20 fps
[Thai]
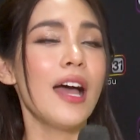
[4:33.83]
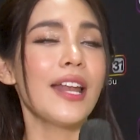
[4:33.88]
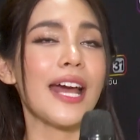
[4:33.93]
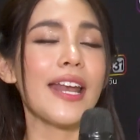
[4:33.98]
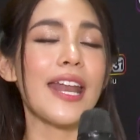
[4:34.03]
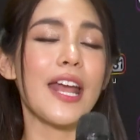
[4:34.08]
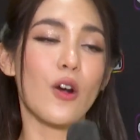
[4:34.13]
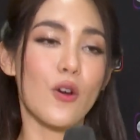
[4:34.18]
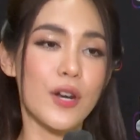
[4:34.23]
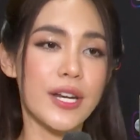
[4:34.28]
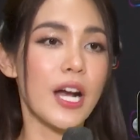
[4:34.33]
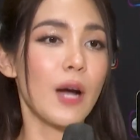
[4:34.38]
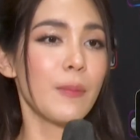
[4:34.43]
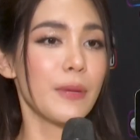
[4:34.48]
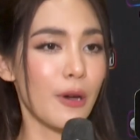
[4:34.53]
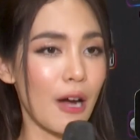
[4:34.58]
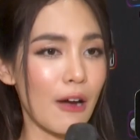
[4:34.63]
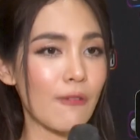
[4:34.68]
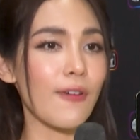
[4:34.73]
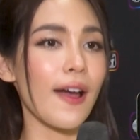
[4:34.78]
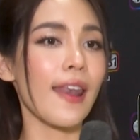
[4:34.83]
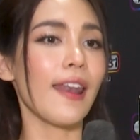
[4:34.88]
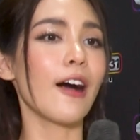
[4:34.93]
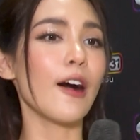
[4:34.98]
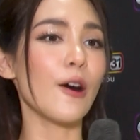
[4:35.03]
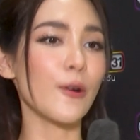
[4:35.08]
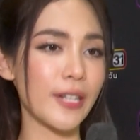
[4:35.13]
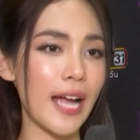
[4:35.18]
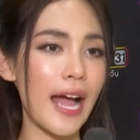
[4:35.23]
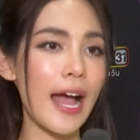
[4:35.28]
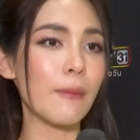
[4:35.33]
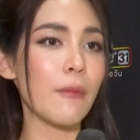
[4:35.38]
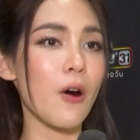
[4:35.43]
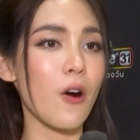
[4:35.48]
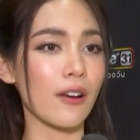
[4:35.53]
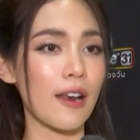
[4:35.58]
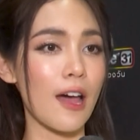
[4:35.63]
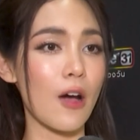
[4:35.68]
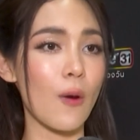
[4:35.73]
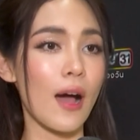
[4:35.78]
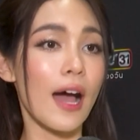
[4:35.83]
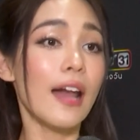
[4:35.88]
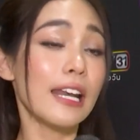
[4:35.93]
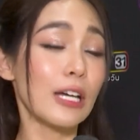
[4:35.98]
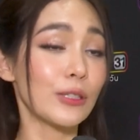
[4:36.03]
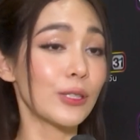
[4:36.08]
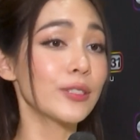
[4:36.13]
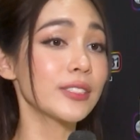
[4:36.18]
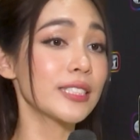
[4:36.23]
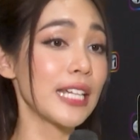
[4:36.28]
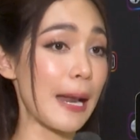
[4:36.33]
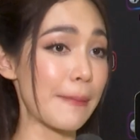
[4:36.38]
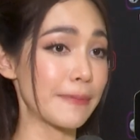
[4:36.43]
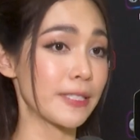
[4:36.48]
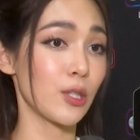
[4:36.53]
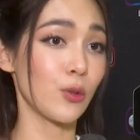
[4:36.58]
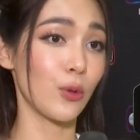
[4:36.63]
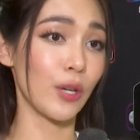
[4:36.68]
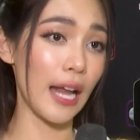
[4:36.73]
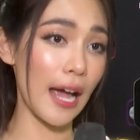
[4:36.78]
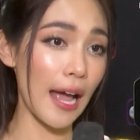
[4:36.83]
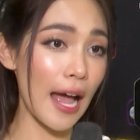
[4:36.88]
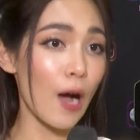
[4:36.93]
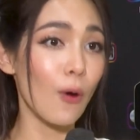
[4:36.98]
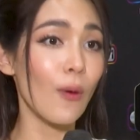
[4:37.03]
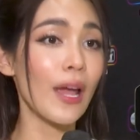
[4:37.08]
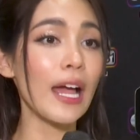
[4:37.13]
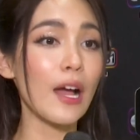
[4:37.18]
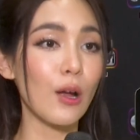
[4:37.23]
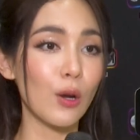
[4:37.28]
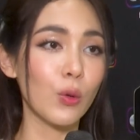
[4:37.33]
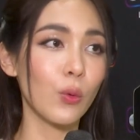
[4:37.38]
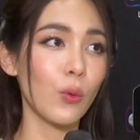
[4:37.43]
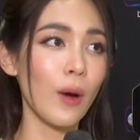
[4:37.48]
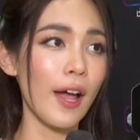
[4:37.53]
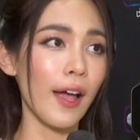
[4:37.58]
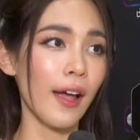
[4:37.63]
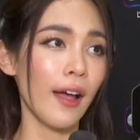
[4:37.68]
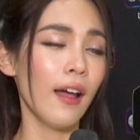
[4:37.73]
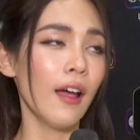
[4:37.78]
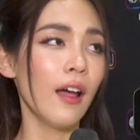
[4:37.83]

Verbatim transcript: ถ้าเด็กคนหนึ่งเขามีความฝันแล้วเขากล้าบอกเราอะเราต้องสนับสนุนเขาให้เขารู้ว่า